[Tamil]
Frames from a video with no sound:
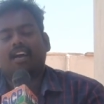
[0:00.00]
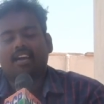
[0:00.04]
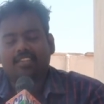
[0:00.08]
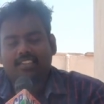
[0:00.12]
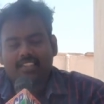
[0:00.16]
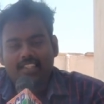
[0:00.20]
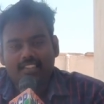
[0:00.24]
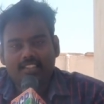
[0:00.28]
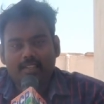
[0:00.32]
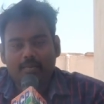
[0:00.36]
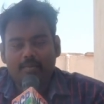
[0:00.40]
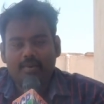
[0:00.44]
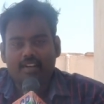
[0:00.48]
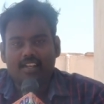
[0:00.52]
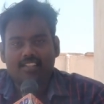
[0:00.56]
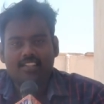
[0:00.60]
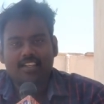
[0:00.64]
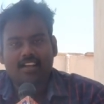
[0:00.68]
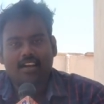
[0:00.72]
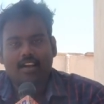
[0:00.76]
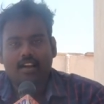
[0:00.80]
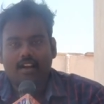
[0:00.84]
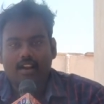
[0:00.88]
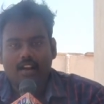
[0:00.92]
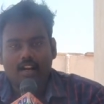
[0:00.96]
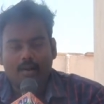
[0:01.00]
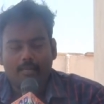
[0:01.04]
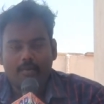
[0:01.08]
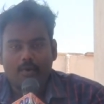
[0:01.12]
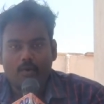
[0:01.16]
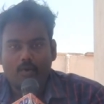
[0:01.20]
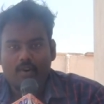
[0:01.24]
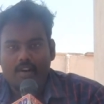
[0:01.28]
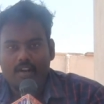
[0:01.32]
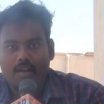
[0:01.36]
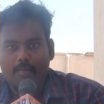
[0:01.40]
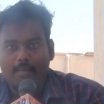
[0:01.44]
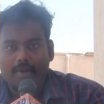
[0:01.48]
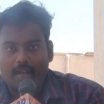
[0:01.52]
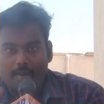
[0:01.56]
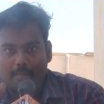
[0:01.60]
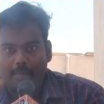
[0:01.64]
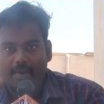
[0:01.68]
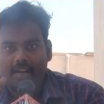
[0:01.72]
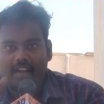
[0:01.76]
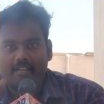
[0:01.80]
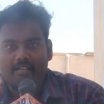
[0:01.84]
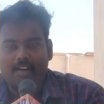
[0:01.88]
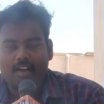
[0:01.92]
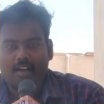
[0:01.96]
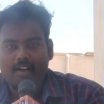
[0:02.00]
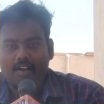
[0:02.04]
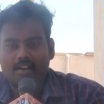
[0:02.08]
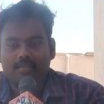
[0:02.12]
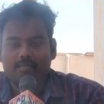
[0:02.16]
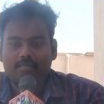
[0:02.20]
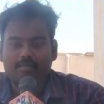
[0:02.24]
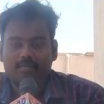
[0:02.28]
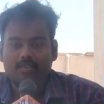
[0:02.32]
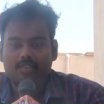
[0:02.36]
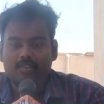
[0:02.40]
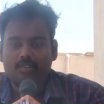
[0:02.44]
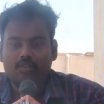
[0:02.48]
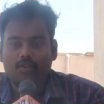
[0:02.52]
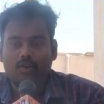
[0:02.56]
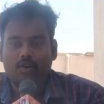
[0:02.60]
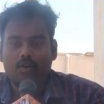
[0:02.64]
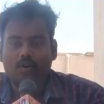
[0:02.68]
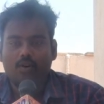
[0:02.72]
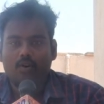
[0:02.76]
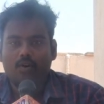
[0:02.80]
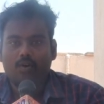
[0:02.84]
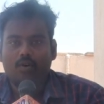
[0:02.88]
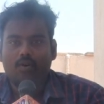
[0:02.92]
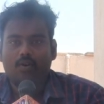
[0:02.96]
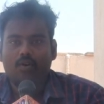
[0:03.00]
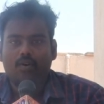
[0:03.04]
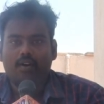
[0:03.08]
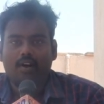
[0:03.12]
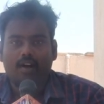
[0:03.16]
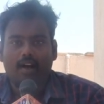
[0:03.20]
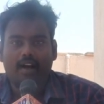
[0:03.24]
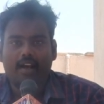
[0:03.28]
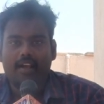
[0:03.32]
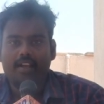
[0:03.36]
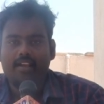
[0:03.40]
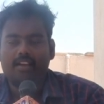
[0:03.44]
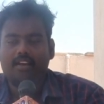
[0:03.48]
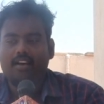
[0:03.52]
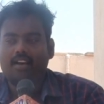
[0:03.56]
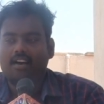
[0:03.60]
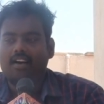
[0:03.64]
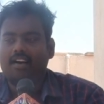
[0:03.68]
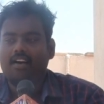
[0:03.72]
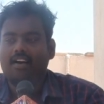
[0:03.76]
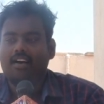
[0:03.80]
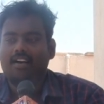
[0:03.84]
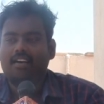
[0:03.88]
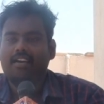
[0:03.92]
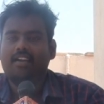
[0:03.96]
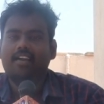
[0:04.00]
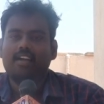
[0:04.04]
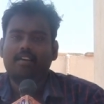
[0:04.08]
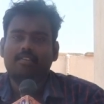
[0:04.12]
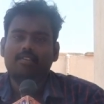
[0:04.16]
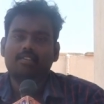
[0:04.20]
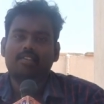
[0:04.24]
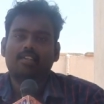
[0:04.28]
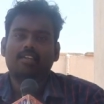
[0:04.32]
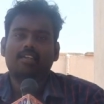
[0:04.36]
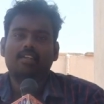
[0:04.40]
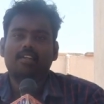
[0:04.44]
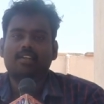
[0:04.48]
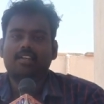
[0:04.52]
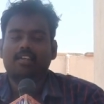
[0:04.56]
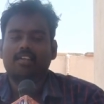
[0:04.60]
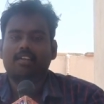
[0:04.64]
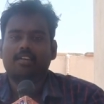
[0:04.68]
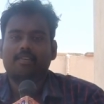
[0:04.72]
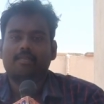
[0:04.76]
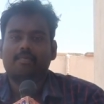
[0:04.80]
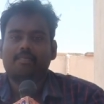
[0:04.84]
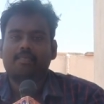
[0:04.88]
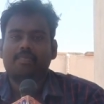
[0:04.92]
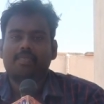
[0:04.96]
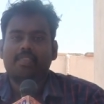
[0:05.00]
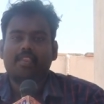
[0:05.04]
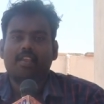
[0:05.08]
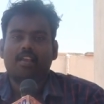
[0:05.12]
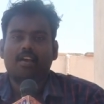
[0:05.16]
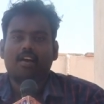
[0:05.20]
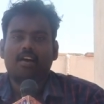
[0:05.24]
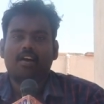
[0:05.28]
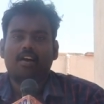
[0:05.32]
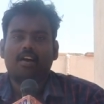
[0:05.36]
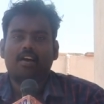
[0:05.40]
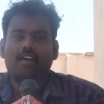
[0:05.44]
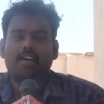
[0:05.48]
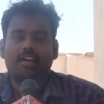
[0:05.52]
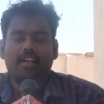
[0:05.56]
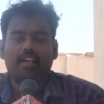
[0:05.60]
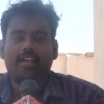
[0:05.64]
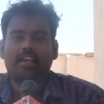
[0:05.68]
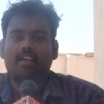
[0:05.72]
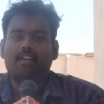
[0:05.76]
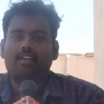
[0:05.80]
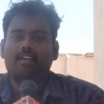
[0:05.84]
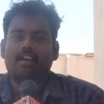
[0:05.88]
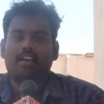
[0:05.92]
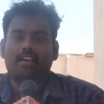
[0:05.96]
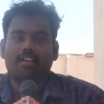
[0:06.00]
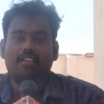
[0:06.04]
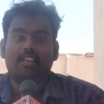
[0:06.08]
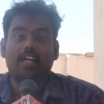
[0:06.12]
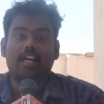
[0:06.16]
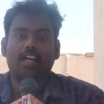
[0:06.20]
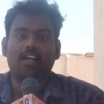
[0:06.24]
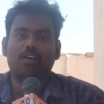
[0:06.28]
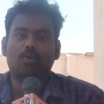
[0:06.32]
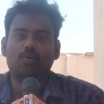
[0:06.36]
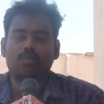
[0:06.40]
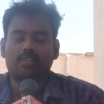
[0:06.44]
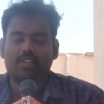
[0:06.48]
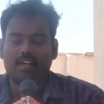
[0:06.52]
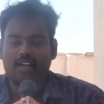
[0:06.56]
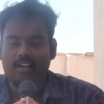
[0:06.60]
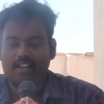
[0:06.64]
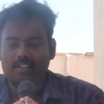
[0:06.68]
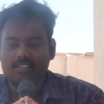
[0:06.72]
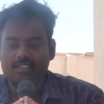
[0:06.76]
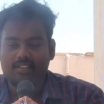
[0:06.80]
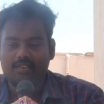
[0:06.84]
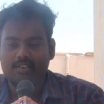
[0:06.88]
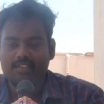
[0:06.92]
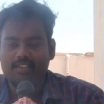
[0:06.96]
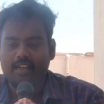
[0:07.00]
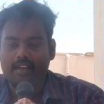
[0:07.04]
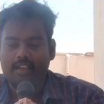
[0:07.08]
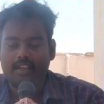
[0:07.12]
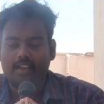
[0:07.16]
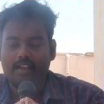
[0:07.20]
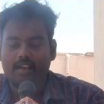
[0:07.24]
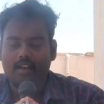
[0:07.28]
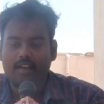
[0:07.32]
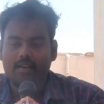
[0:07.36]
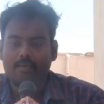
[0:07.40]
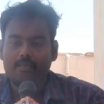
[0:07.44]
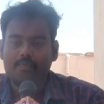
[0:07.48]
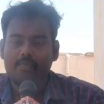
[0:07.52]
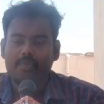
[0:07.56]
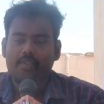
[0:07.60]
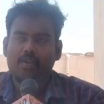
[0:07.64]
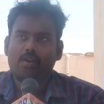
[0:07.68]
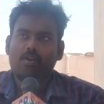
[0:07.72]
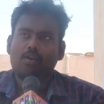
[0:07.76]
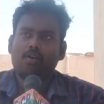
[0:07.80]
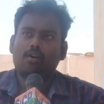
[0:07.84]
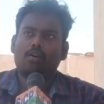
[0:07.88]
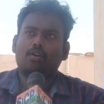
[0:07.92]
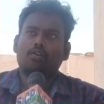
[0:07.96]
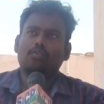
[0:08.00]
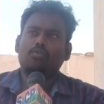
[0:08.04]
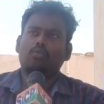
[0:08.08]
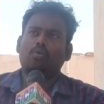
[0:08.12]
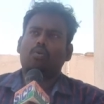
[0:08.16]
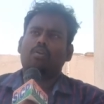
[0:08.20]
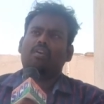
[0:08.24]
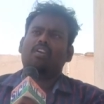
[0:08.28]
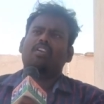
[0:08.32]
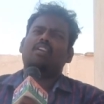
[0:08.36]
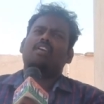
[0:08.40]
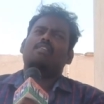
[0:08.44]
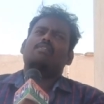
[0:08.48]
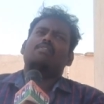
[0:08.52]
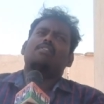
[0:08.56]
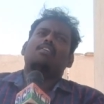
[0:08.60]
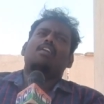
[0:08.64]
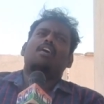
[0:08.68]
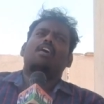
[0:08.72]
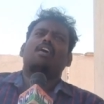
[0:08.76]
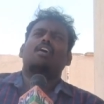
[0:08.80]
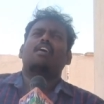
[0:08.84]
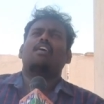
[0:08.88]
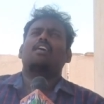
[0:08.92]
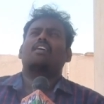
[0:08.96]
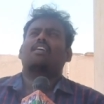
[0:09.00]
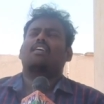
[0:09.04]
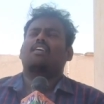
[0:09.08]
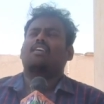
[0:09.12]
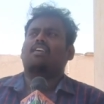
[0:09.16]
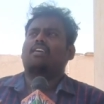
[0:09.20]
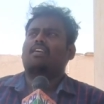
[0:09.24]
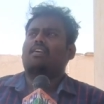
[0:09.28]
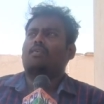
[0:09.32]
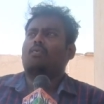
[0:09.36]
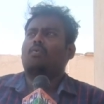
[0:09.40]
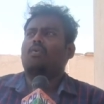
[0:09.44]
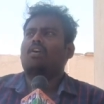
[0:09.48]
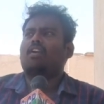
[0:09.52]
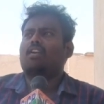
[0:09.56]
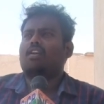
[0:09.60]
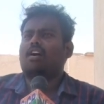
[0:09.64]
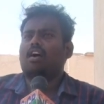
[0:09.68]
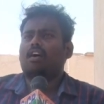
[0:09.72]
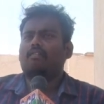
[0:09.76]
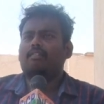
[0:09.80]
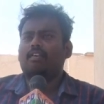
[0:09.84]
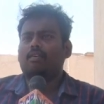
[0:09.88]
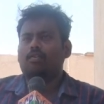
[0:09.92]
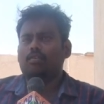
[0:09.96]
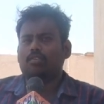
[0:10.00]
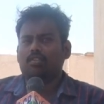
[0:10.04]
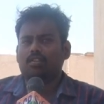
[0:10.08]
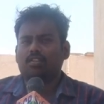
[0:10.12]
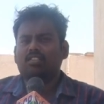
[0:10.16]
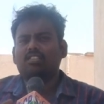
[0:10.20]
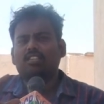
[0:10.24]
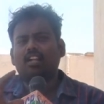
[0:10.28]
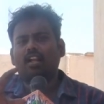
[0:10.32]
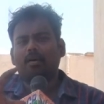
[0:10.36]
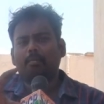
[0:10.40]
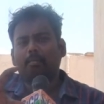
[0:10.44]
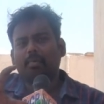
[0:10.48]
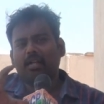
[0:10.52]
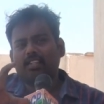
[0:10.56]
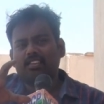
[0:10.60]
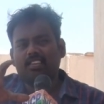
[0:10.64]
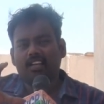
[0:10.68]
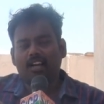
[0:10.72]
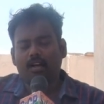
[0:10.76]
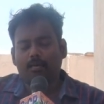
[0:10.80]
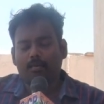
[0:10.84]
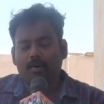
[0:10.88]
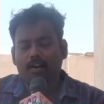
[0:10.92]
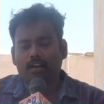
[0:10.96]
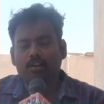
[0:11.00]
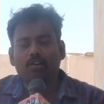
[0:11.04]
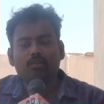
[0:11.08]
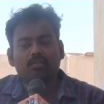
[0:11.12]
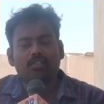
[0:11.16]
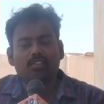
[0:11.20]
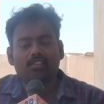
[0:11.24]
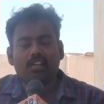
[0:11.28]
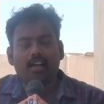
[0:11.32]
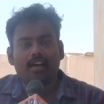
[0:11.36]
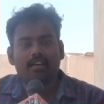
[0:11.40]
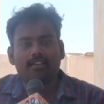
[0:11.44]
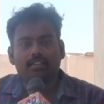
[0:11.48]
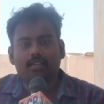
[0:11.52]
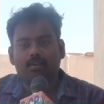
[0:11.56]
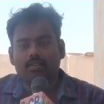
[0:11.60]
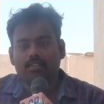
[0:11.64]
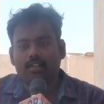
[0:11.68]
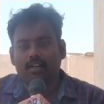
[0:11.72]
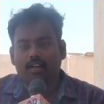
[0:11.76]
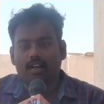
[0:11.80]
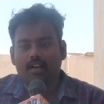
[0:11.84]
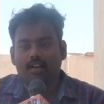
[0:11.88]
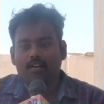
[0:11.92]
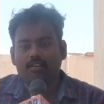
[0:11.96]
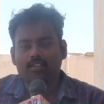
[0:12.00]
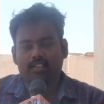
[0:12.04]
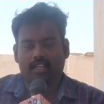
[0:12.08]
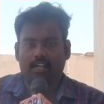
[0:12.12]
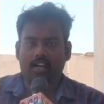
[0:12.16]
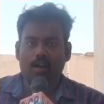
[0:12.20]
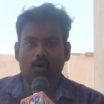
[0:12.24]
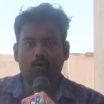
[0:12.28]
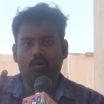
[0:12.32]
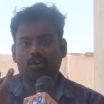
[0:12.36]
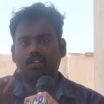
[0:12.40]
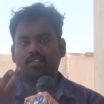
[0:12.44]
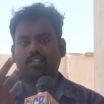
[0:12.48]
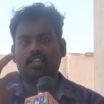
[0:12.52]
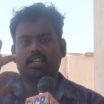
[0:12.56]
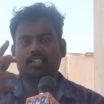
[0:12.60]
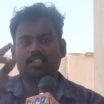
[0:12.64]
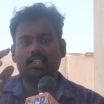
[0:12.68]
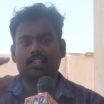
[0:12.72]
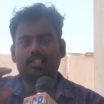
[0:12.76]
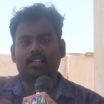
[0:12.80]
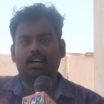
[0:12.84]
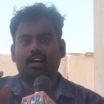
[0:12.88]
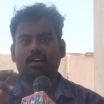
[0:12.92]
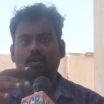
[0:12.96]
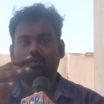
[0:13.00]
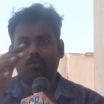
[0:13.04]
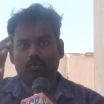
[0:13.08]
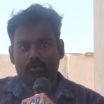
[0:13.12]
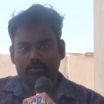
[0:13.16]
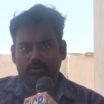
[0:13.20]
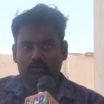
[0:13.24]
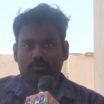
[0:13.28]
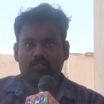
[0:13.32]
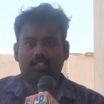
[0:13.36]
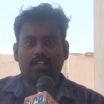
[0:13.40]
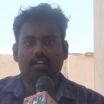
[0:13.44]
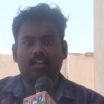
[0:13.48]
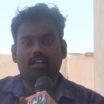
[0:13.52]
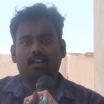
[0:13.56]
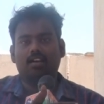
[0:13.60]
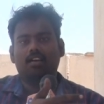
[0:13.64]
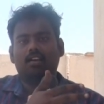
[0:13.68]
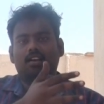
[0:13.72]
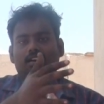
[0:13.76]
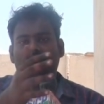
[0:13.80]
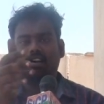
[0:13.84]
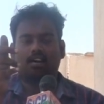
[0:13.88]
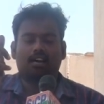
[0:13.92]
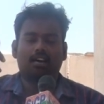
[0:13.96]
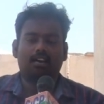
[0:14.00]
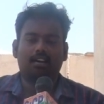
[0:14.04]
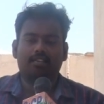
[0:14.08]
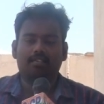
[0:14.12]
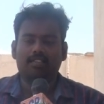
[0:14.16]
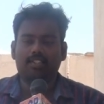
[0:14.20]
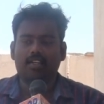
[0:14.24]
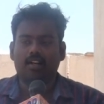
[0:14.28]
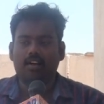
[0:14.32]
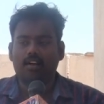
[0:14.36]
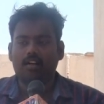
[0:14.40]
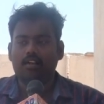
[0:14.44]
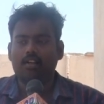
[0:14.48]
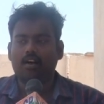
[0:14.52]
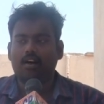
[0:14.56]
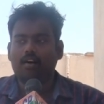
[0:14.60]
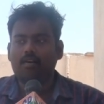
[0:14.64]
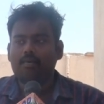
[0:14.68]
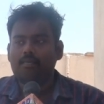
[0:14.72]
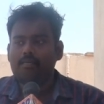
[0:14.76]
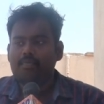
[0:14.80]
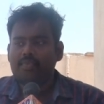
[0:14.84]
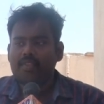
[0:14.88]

எஸ்இசிபி ரசிகர்கள் எல்லாருக்குமே ஒரு மிகப்பெரிய வணக்கம் ஸோ ஹாய் uh, நீங்கள் வந்து uh, இன்றைக்கி என்னை தேடி நியூஸ் கண்டென்ட்ஸ்க்கு வந்திருக்கீங்க ஸோ இன்றைக்கி வந்து நான் uh, உங்களுக்காகவே கொஞ்சம் சில பிரத்யேகமான நியூஸஸ்லாம் எடுத்துகிட்டு வந்திருக்கேன் எல்லாம் உங்களுக்கு தெரிஞ்சது தான் உங்களை சுற்றி நடக்கிற விஷயங்கள் தான்